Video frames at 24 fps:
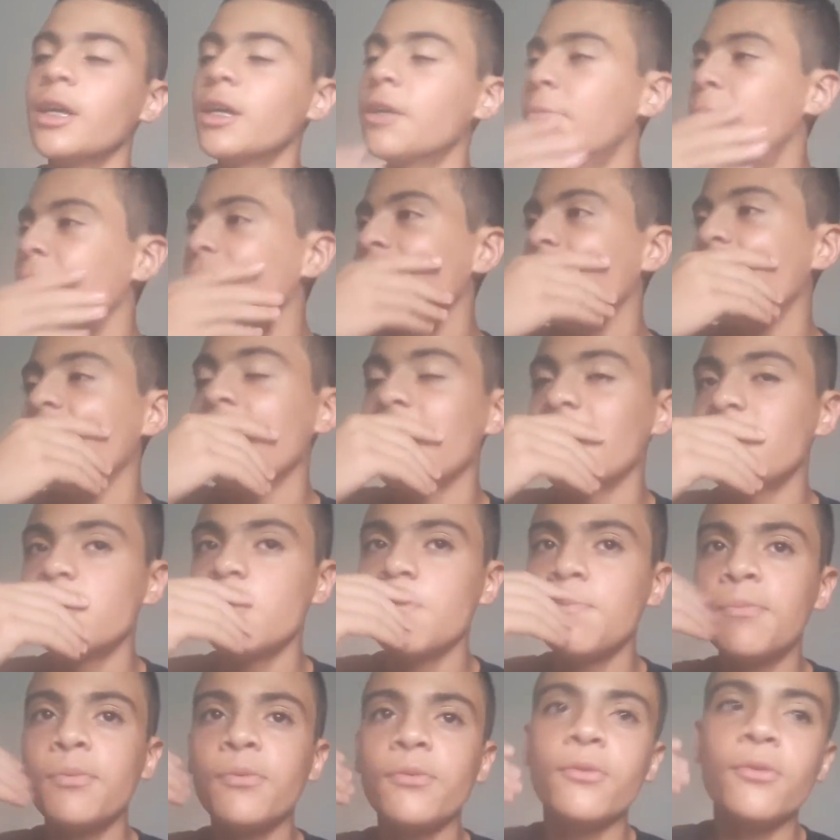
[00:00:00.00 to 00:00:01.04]
Que porque,
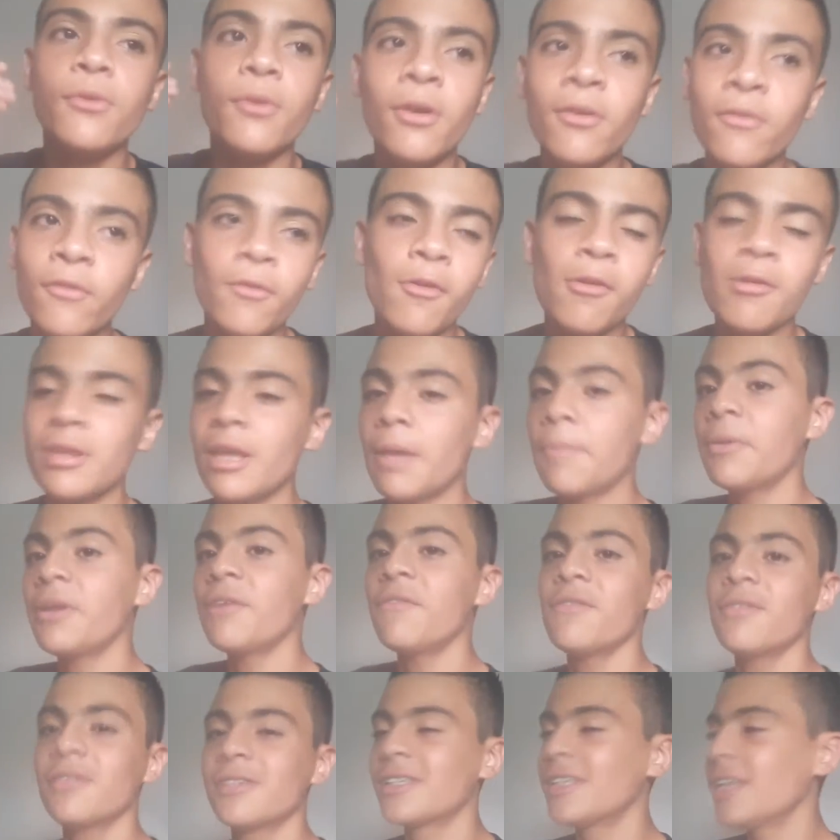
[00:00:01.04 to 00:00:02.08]
tipo, eu vou contar
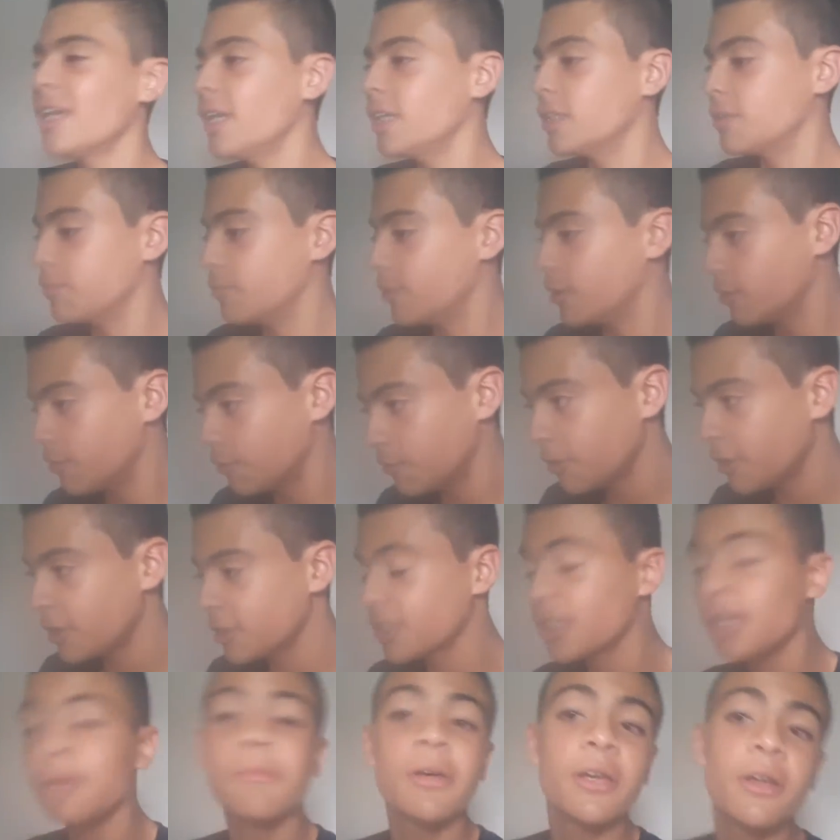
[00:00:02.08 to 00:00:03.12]
pra vocês, mano.
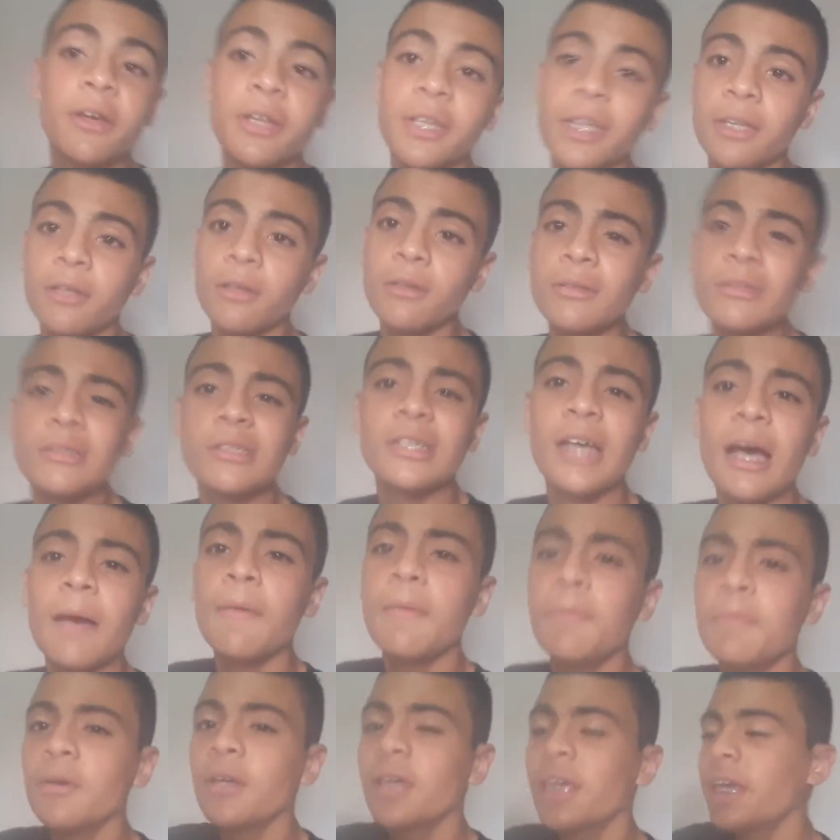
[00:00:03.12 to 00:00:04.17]
Acho que a maioria não
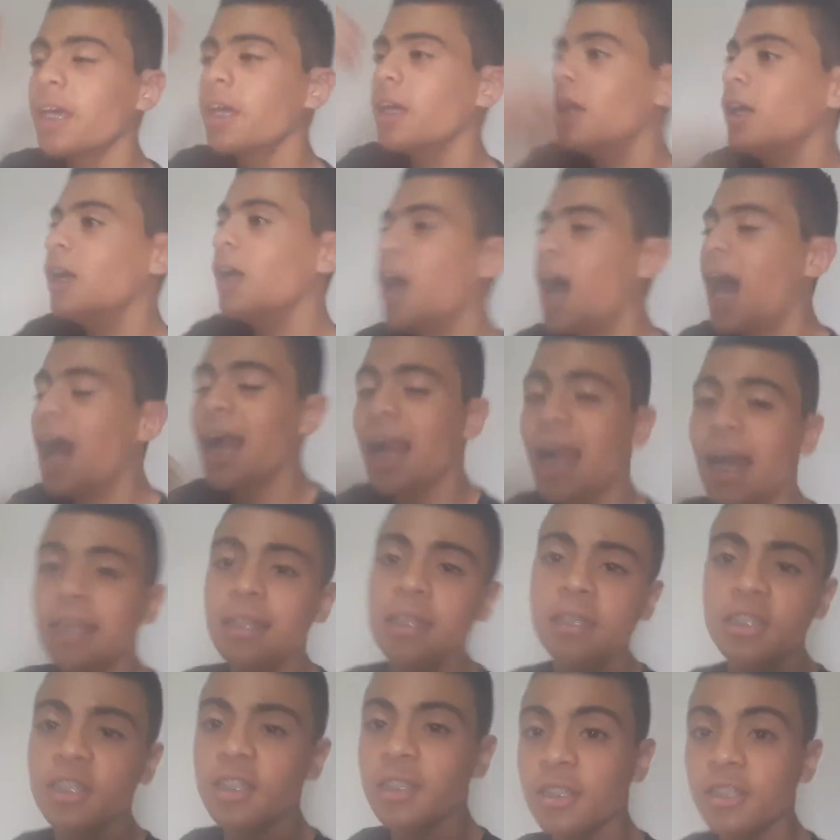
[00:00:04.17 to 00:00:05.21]
sabe, porque a
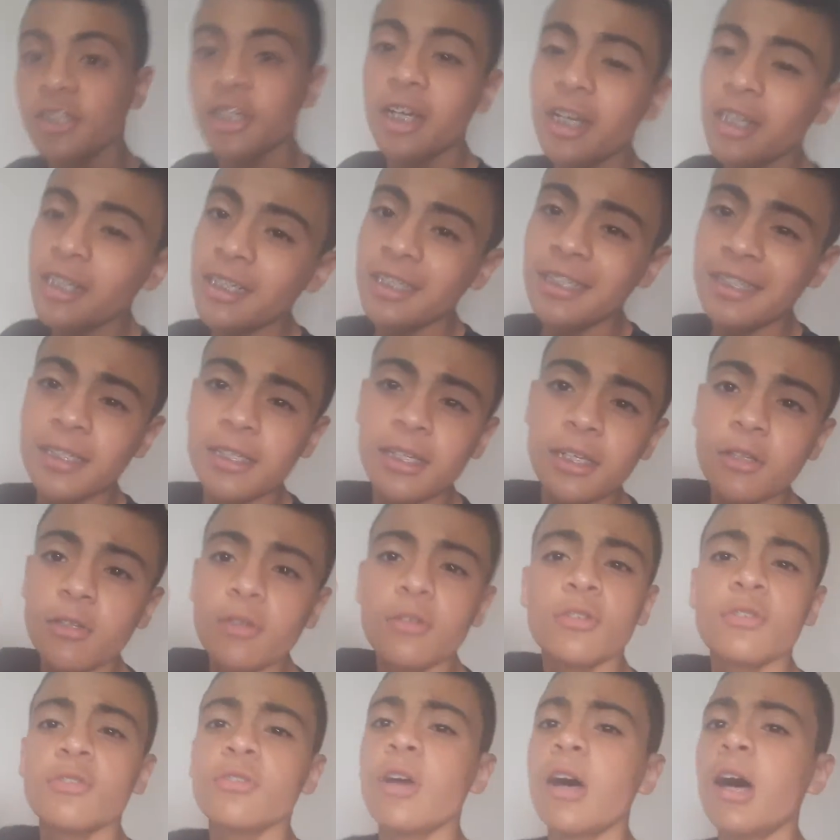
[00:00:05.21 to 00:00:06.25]
cada dia tá chegando
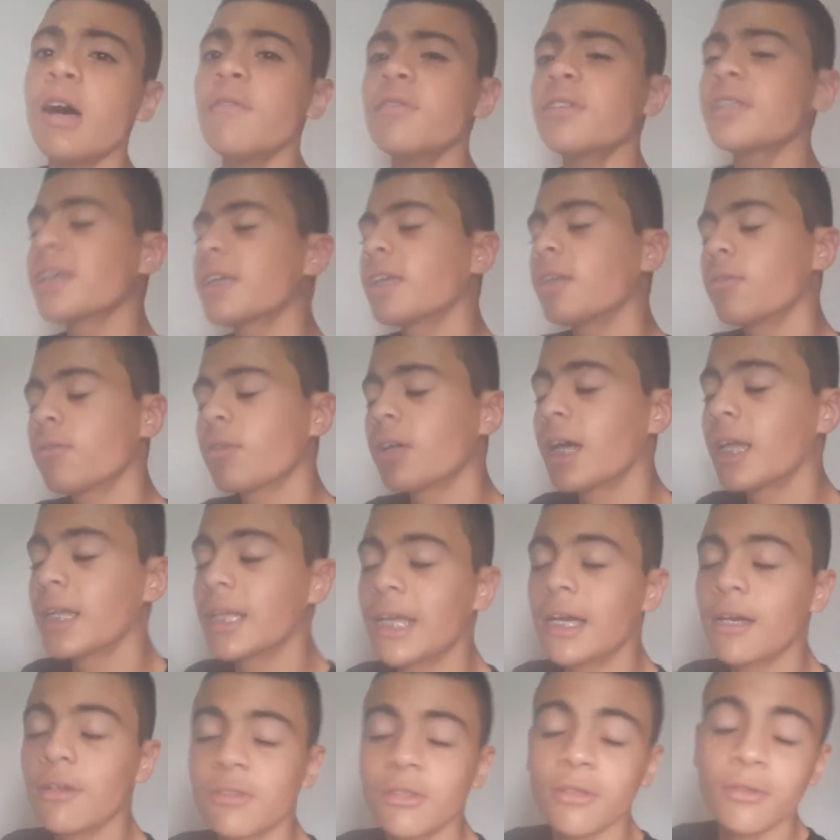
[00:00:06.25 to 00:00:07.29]
inscritos novos aqui no canal.